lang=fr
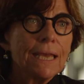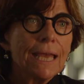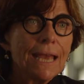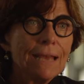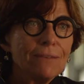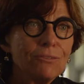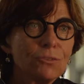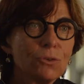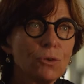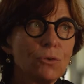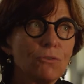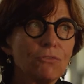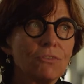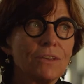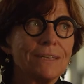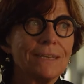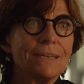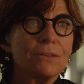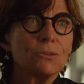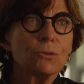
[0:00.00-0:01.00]
est-ce que le
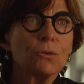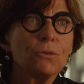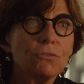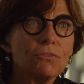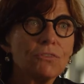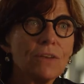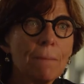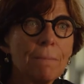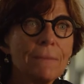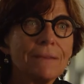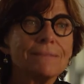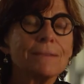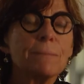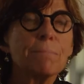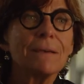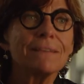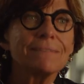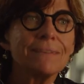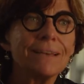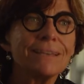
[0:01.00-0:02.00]
fait d'être femme, c'est
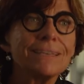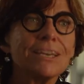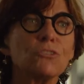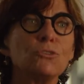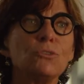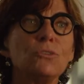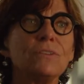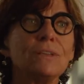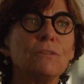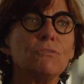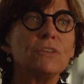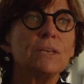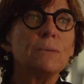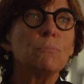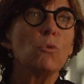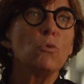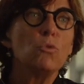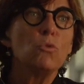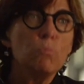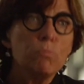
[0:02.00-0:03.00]
pas ça qui a justifié
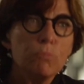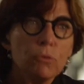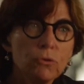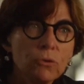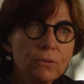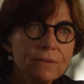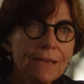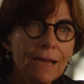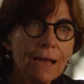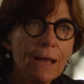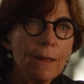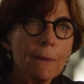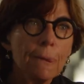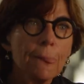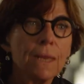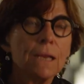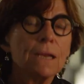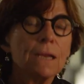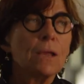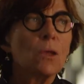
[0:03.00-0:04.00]
mon goût pour le terrain,
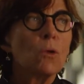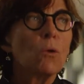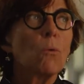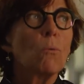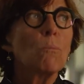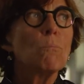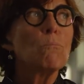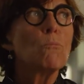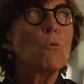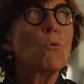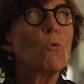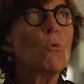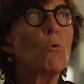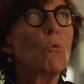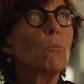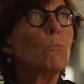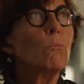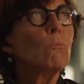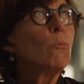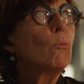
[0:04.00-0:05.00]

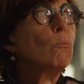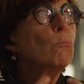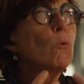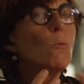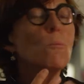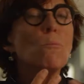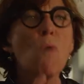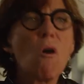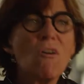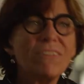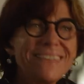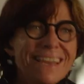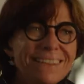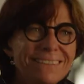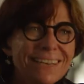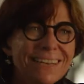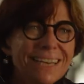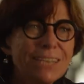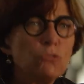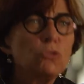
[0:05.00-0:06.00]
mon, manque
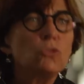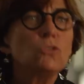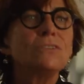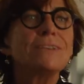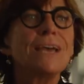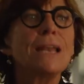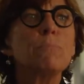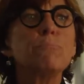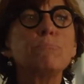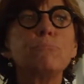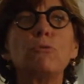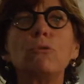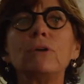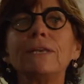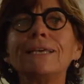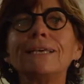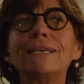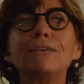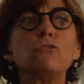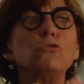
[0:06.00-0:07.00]
d'intérêt total pour
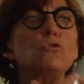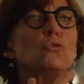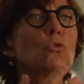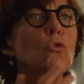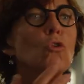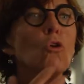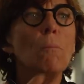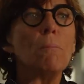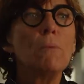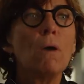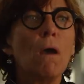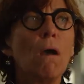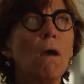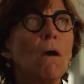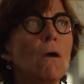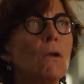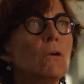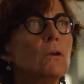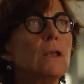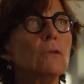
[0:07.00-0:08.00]
les questions comme
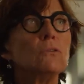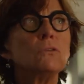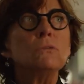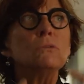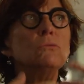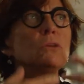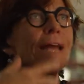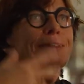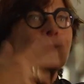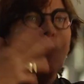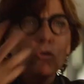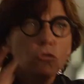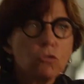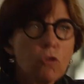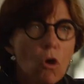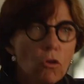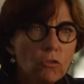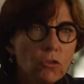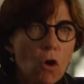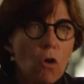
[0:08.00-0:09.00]
la,
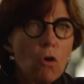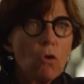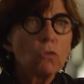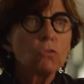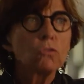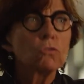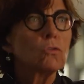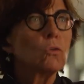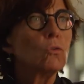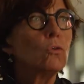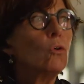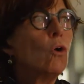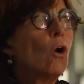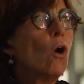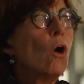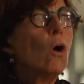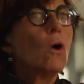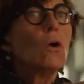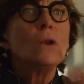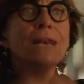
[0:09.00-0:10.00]
transcendance, euh,
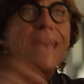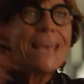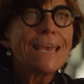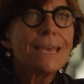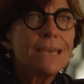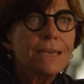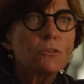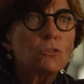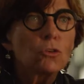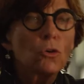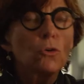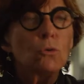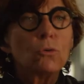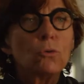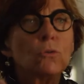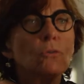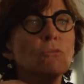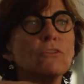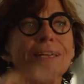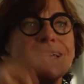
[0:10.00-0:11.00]
l'être,
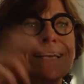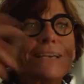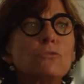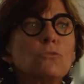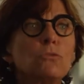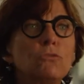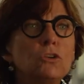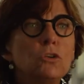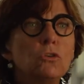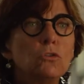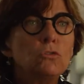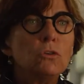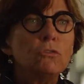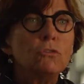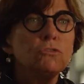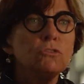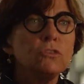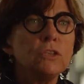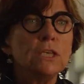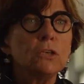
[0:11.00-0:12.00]
euh, enfin des questions
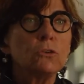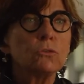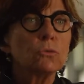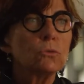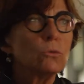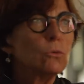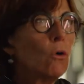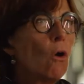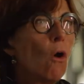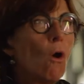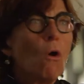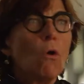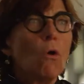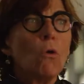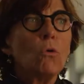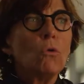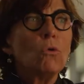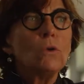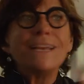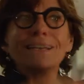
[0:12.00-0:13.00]
philosophiques, euh,
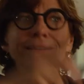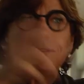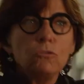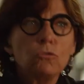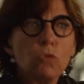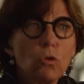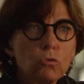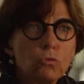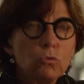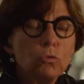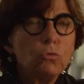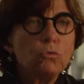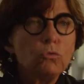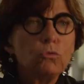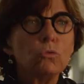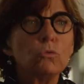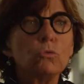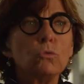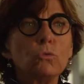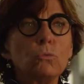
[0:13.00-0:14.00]
l'existence de
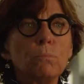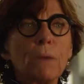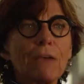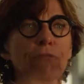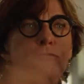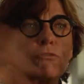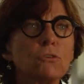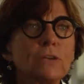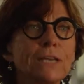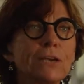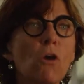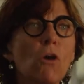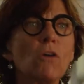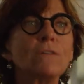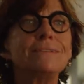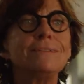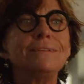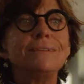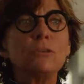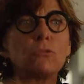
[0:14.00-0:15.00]
Dieu, bref, des
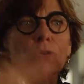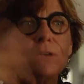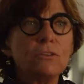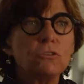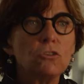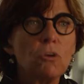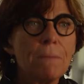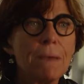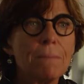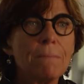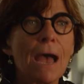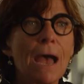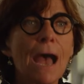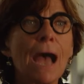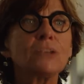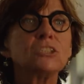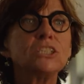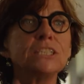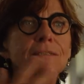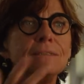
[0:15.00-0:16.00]
grandes idées que les hommes aiment
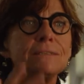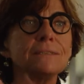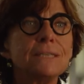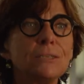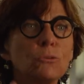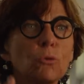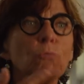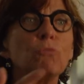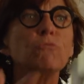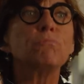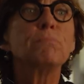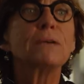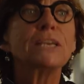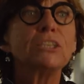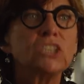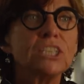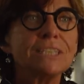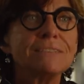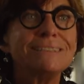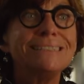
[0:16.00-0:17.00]
agiter et dont
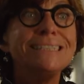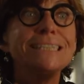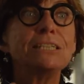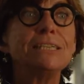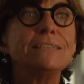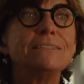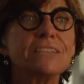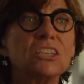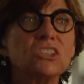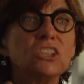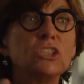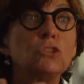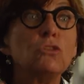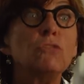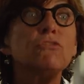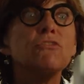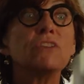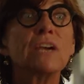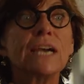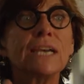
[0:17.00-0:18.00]
Prégès dit qu'il s'agit de
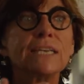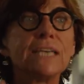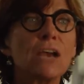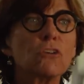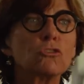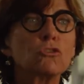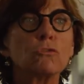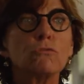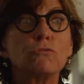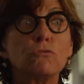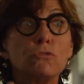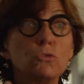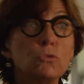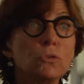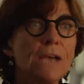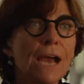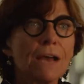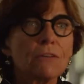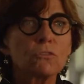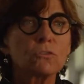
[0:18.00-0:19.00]
ferraillage de vieux
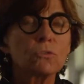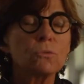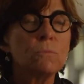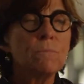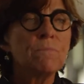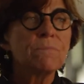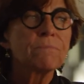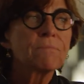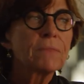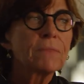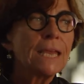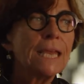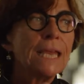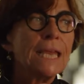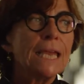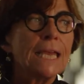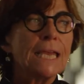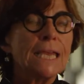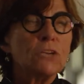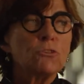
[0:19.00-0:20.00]
garçons.
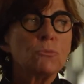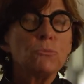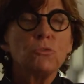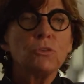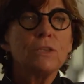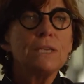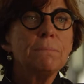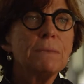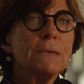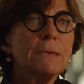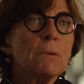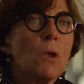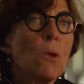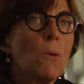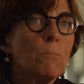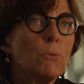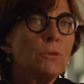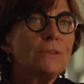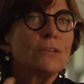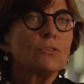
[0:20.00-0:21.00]
Et je me suis dit,
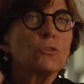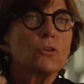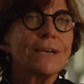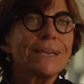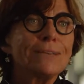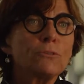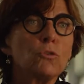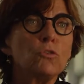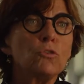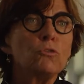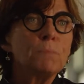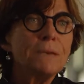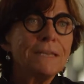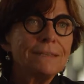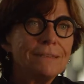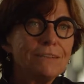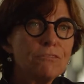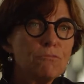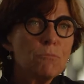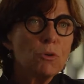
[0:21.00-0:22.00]
peut-être que
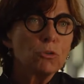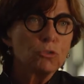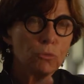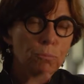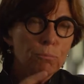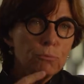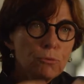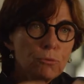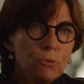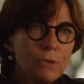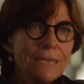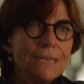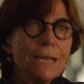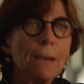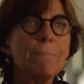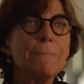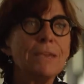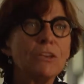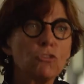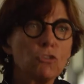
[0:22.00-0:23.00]
rétrospectivement, je peux lire
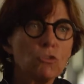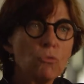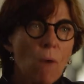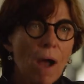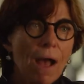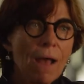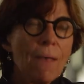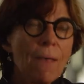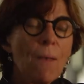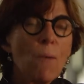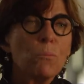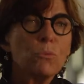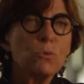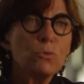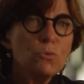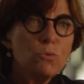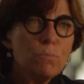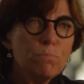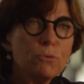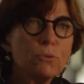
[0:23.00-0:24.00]
mes choix, mon
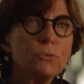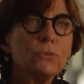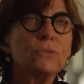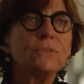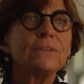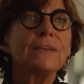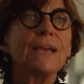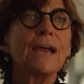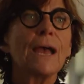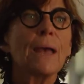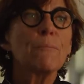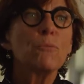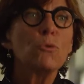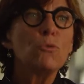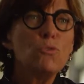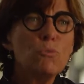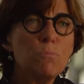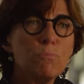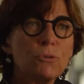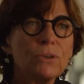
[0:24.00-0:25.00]
goût pour le terrain, mon
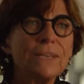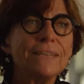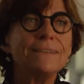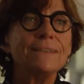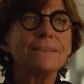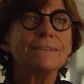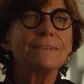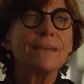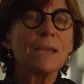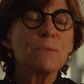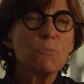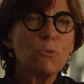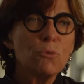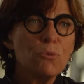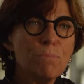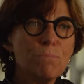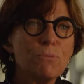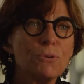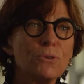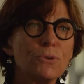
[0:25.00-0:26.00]
goût pour les détails, mon
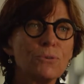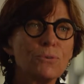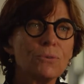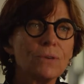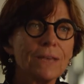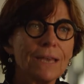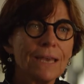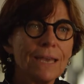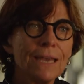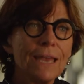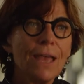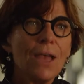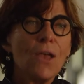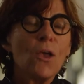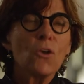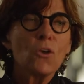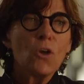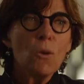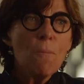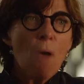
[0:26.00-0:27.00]
goût pour le concret,
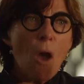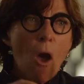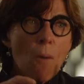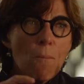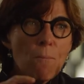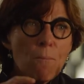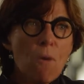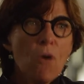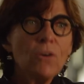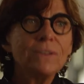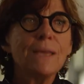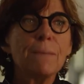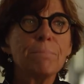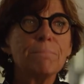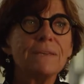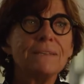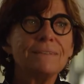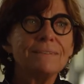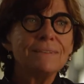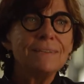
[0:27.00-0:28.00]
comme un manque
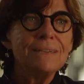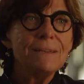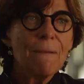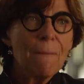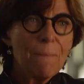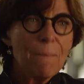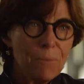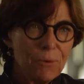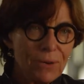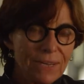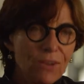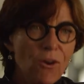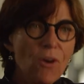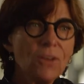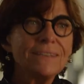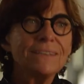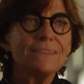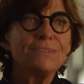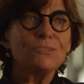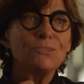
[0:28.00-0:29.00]
d'appétit pour les
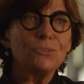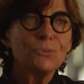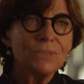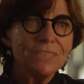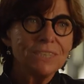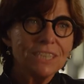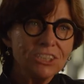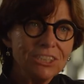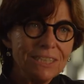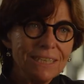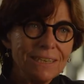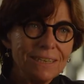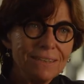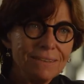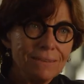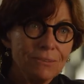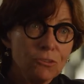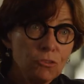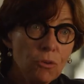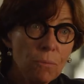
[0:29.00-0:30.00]
grandes questions qui agitent
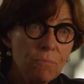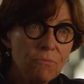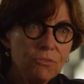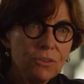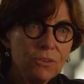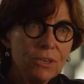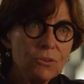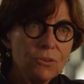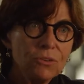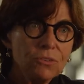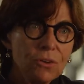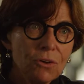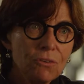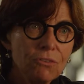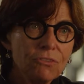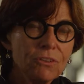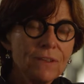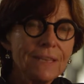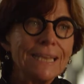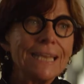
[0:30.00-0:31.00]
les hommes
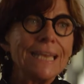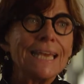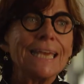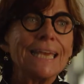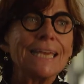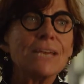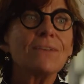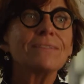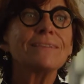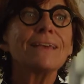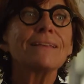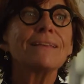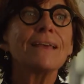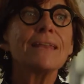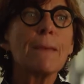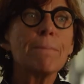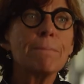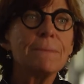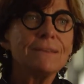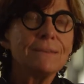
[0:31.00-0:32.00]
philosophes et un certain
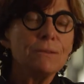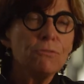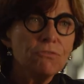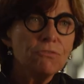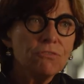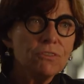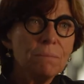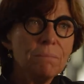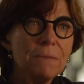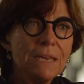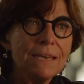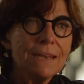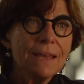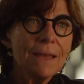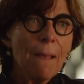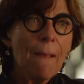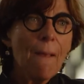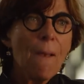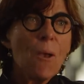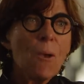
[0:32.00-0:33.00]
appétit
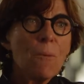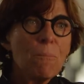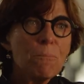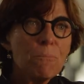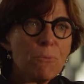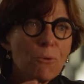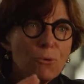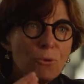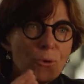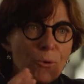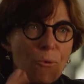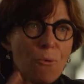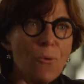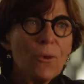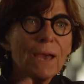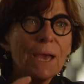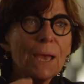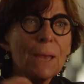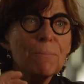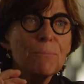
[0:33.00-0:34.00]
féminin pour le
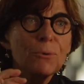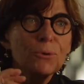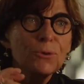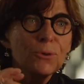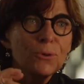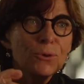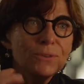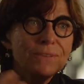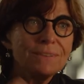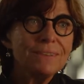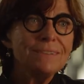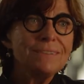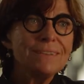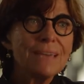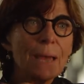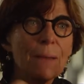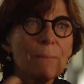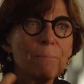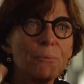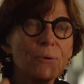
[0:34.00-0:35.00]
concret, pour le
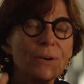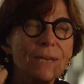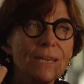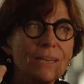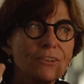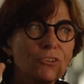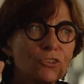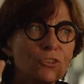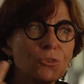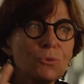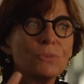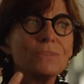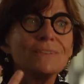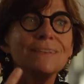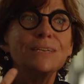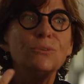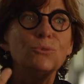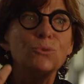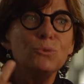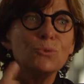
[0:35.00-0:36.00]
quotidien, pour les choses
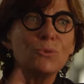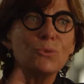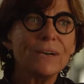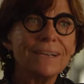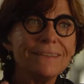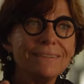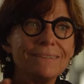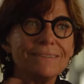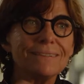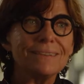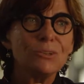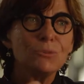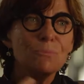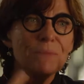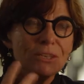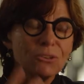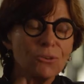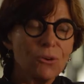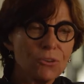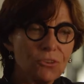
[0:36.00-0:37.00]
qui nous nourrissent, qui nous
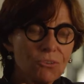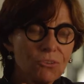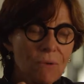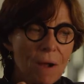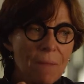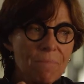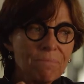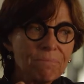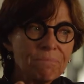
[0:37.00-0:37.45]
mettent en joie.